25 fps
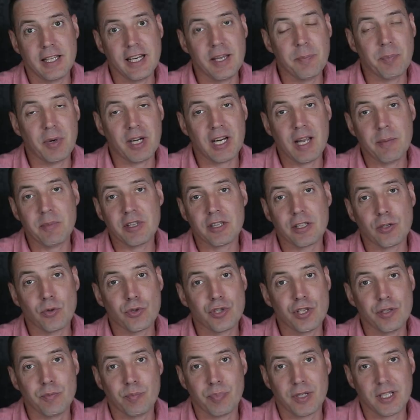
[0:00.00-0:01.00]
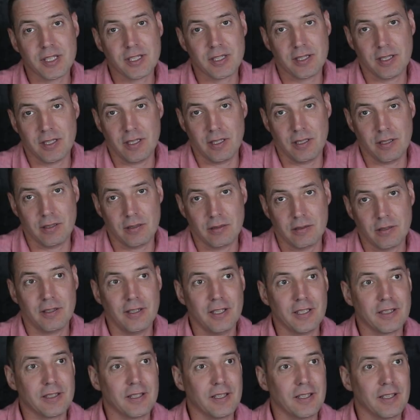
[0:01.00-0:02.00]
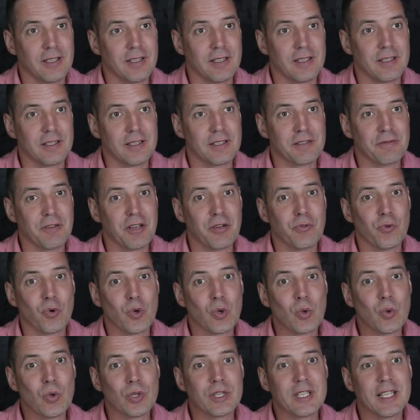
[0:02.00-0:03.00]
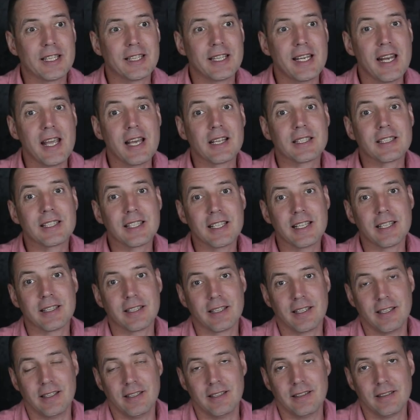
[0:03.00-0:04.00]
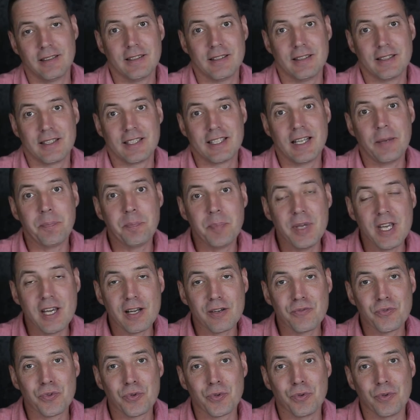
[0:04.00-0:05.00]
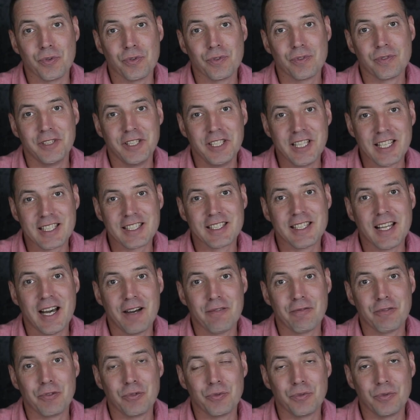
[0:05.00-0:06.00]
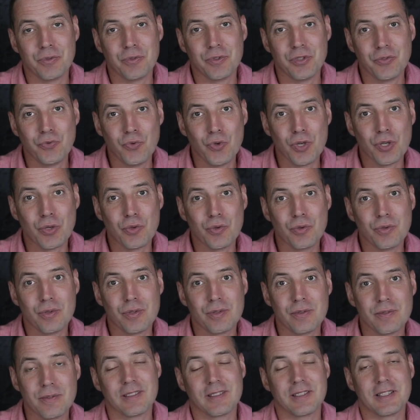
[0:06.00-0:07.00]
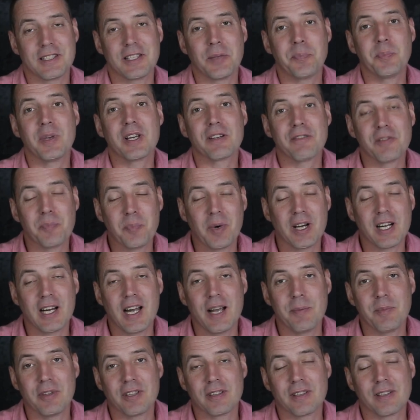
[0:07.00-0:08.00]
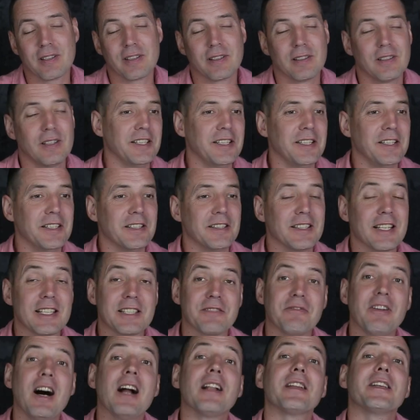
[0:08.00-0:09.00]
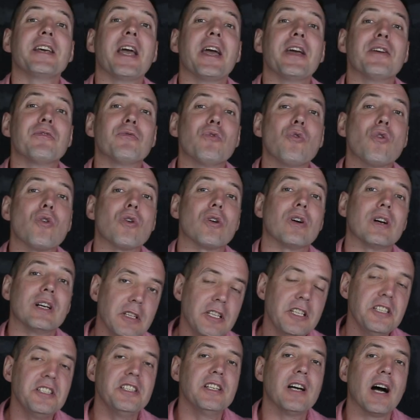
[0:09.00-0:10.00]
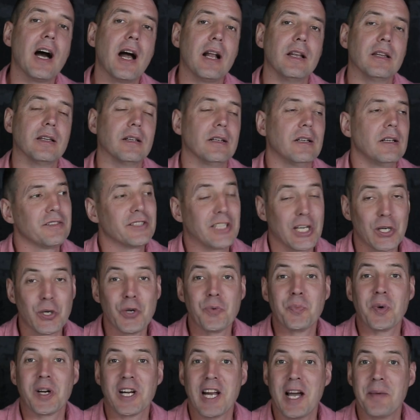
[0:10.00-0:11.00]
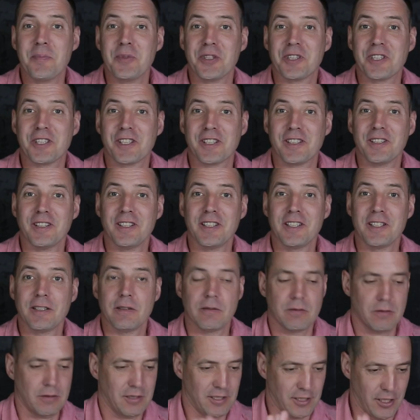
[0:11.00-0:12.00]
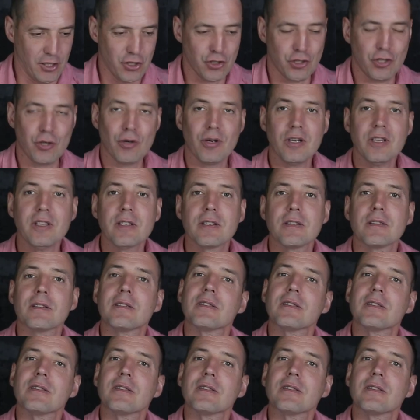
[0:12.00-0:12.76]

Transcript: Три параметра очень простые. Это своего рода три оценки. За первую я ставлю двойку, за первый параметр, и назвал я его идеально. Второй параметр сойдет,